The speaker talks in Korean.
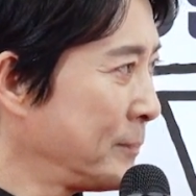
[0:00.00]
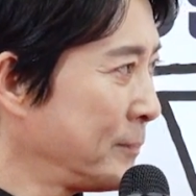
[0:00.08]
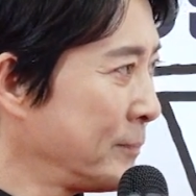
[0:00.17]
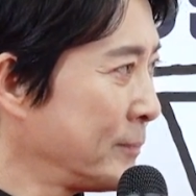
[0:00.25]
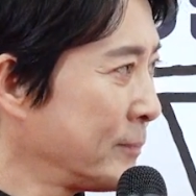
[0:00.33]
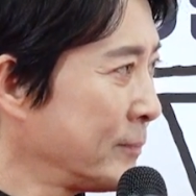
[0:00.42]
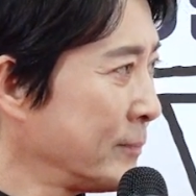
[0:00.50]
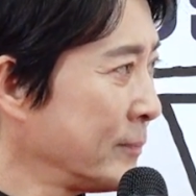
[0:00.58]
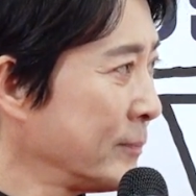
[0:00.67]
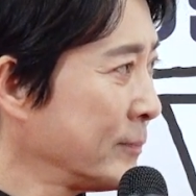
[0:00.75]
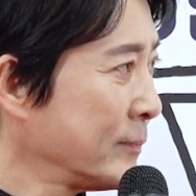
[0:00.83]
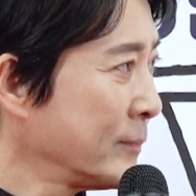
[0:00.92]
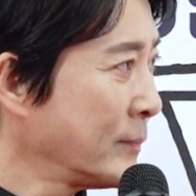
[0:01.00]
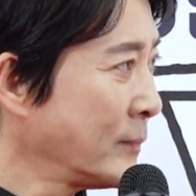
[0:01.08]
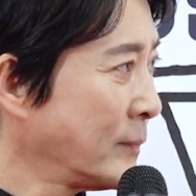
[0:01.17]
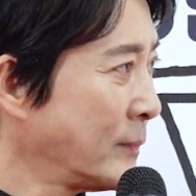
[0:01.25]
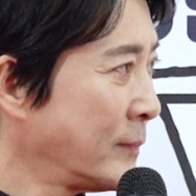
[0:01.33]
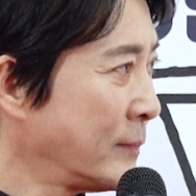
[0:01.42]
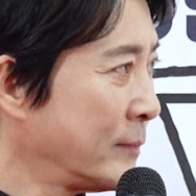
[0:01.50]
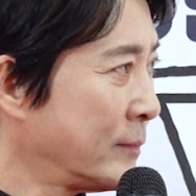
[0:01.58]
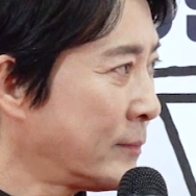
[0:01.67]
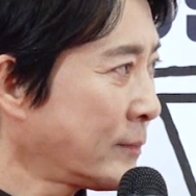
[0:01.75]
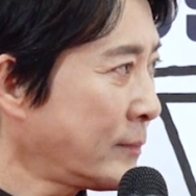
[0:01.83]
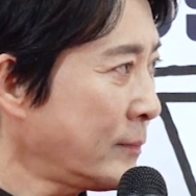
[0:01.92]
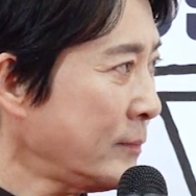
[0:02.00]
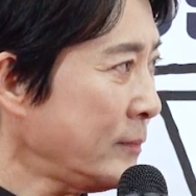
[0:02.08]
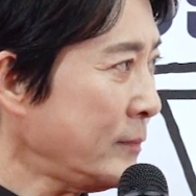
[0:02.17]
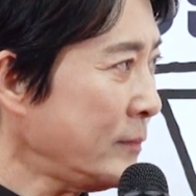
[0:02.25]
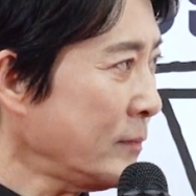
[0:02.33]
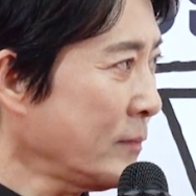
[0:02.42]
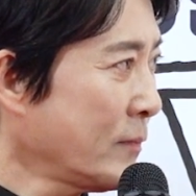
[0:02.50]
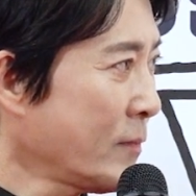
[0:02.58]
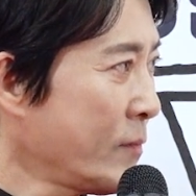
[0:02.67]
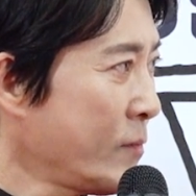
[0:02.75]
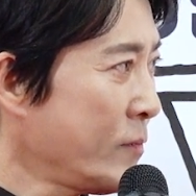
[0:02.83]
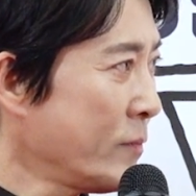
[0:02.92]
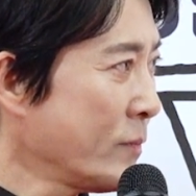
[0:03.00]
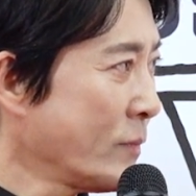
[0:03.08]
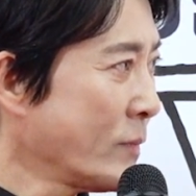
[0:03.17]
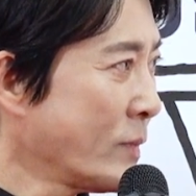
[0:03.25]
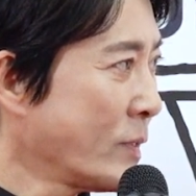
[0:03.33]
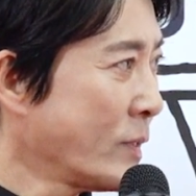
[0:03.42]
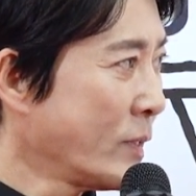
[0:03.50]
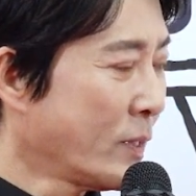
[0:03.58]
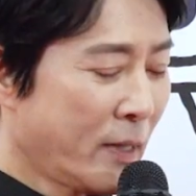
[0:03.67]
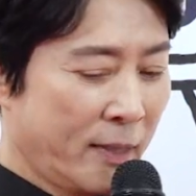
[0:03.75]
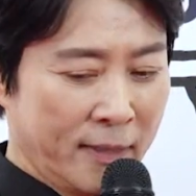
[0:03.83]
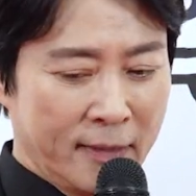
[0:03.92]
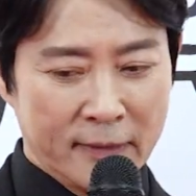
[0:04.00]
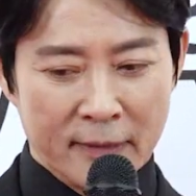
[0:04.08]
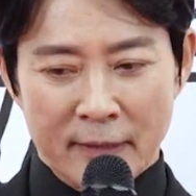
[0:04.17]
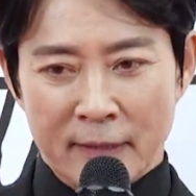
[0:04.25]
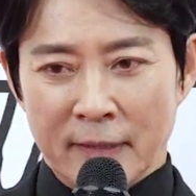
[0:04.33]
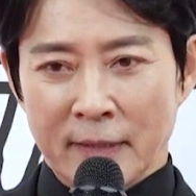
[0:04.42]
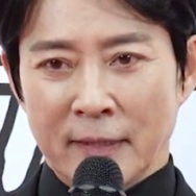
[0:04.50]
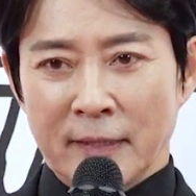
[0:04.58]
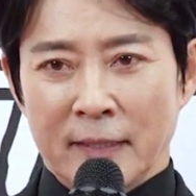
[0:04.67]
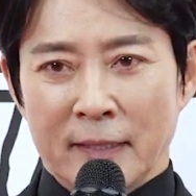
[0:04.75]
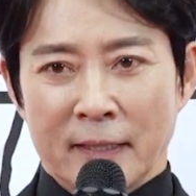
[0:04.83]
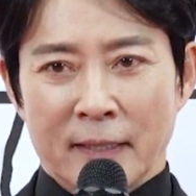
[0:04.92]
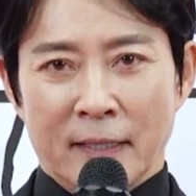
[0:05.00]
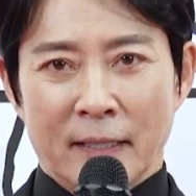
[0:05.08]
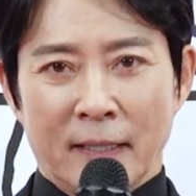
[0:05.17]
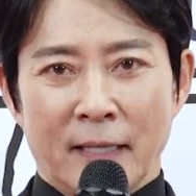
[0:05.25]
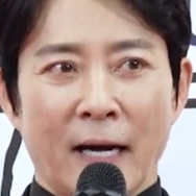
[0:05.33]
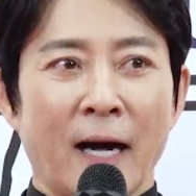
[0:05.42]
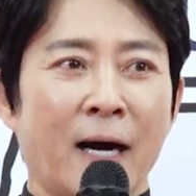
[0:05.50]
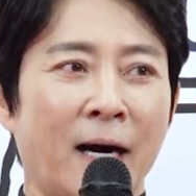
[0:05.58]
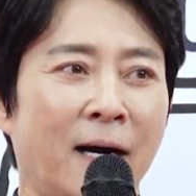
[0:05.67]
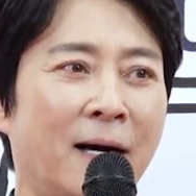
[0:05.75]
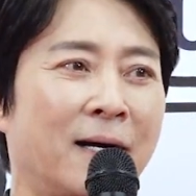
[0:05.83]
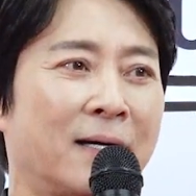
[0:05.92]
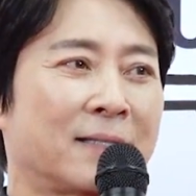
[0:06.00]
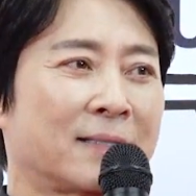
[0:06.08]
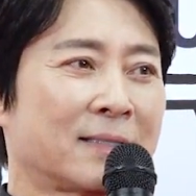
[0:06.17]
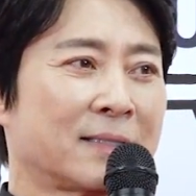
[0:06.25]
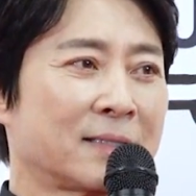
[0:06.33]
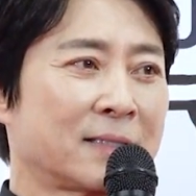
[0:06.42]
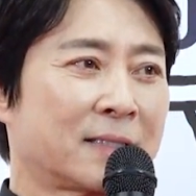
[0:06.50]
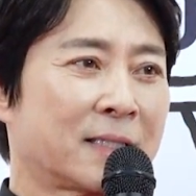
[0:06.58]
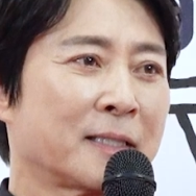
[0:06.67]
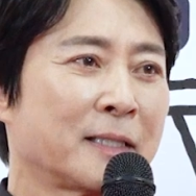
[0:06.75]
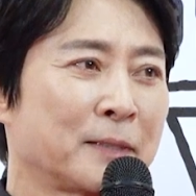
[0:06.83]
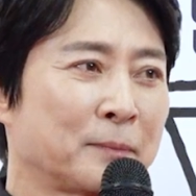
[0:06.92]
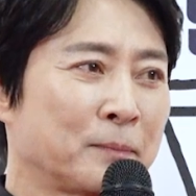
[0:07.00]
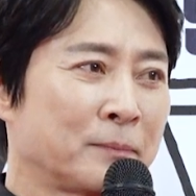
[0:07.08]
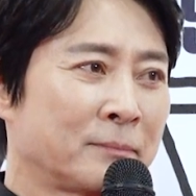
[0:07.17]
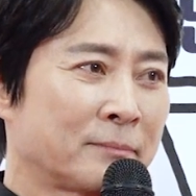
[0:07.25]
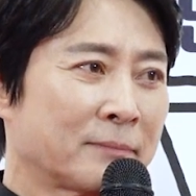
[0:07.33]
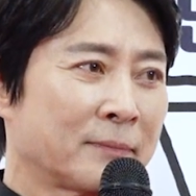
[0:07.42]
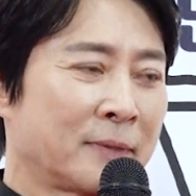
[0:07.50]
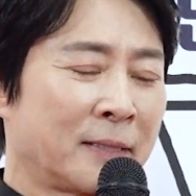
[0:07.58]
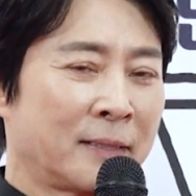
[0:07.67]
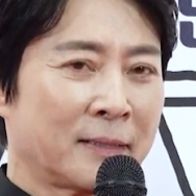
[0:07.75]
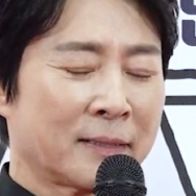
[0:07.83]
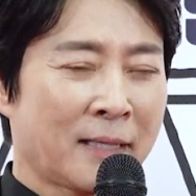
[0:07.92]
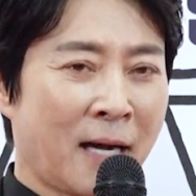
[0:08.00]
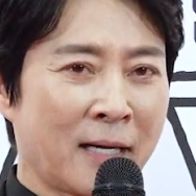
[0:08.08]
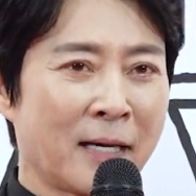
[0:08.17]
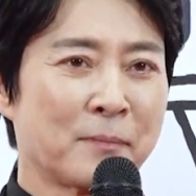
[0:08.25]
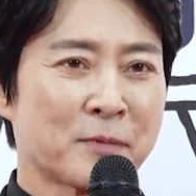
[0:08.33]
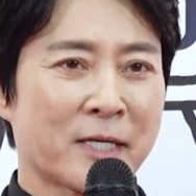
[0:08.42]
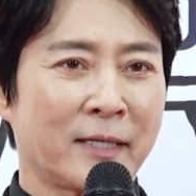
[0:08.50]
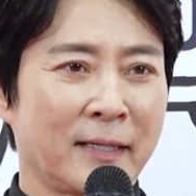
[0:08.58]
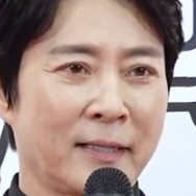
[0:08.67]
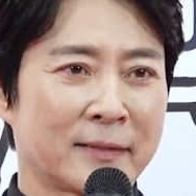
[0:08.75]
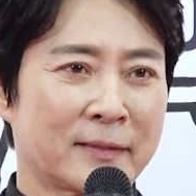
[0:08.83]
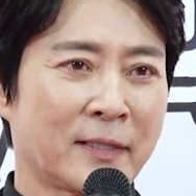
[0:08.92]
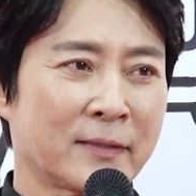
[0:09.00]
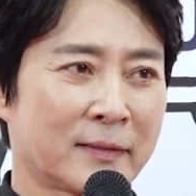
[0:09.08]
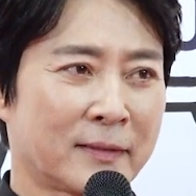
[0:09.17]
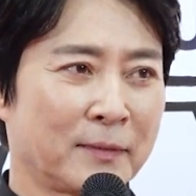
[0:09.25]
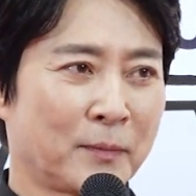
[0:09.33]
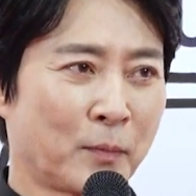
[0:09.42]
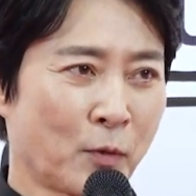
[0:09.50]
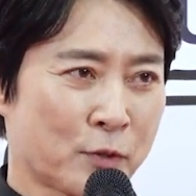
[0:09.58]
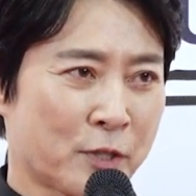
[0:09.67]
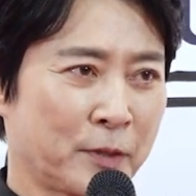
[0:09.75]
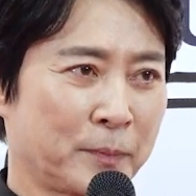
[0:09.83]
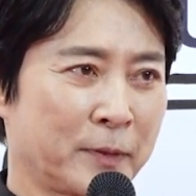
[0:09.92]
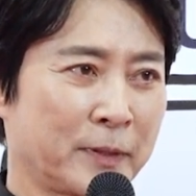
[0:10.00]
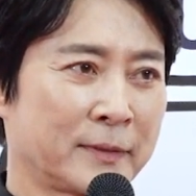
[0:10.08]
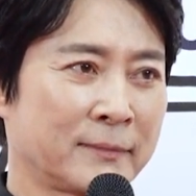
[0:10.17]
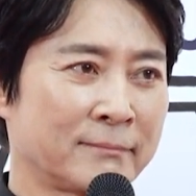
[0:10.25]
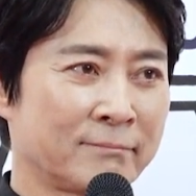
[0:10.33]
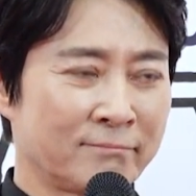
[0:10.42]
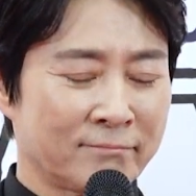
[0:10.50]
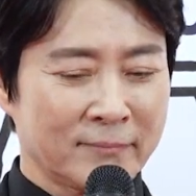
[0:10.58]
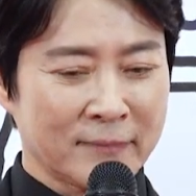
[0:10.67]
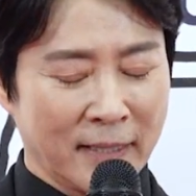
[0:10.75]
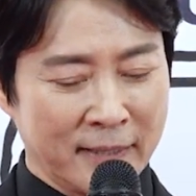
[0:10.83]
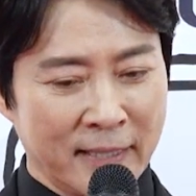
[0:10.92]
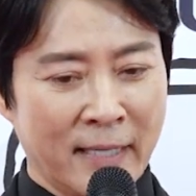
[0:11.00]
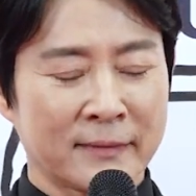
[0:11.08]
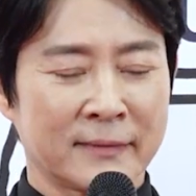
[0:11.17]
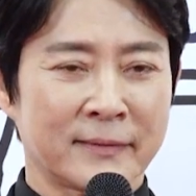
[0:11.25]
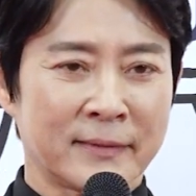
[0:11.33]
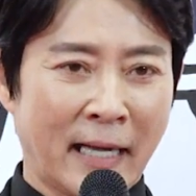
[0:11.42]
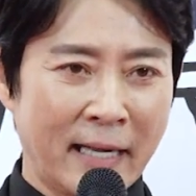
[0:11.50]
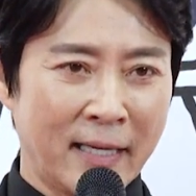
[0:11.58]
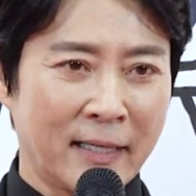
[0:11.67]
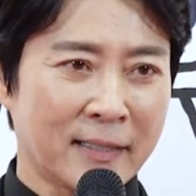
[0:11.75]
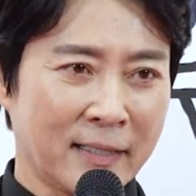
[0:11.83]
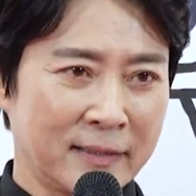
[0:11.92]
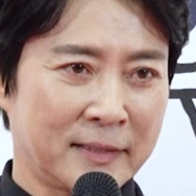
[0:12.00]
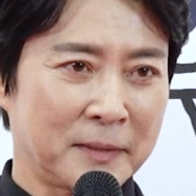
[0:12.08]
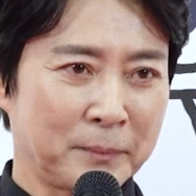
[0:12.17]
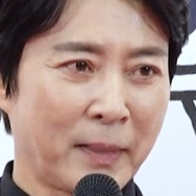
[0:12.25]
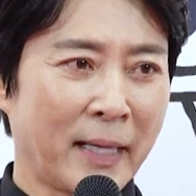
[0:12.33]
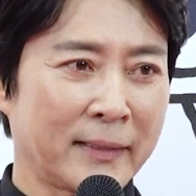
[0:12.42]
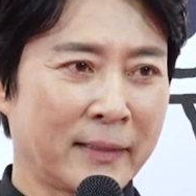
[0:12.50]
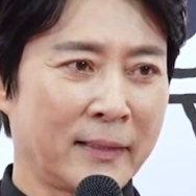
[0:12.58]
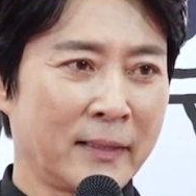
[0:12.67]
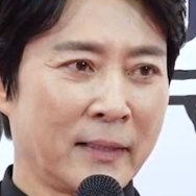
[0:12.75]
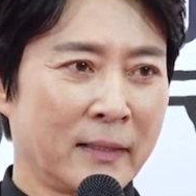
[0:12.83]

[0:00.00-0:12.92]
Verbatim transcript: 이 기간 동안 선배님 혹시 어떻게 연구를 하셨는지에 대해서 궁금해서 한번 여쭤봐도 아, 될까요? 지금 강감찬의 첫 모습은 그냥 나약하지만